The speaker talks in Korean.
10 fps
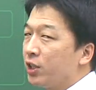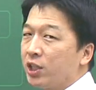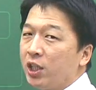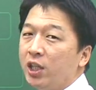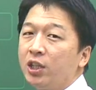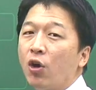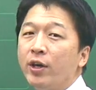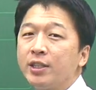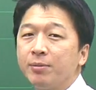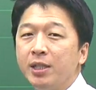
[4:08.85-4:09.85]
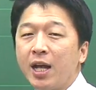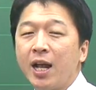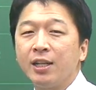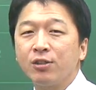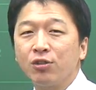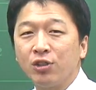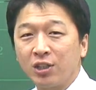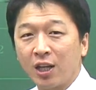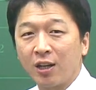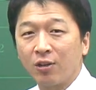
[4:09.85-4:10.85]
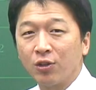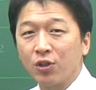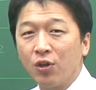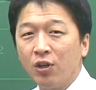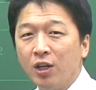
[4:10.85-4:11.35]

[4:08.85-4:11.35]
7이 더해짐을 알 수 있다라는 거죠.